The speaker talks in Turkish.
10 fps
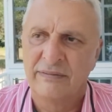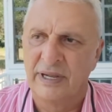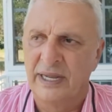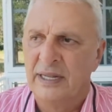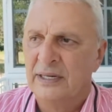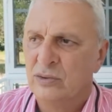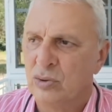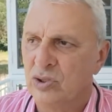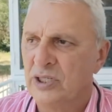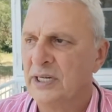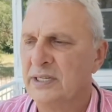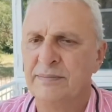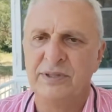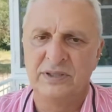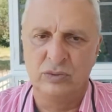ve
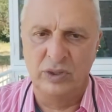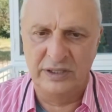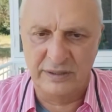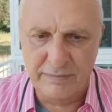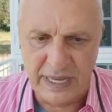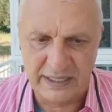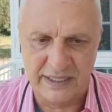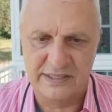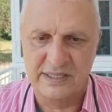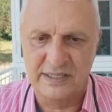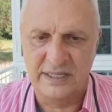Türkiye'yi bir üretim merkezi